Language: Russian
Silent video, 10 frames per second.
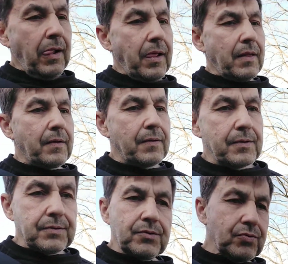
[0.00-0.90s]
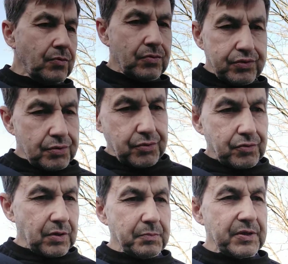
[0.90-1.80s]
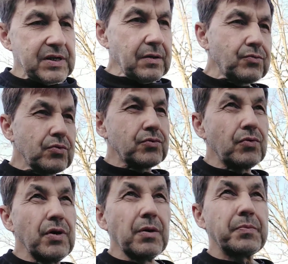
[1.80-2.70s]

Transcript: э, то, что там преследуют другие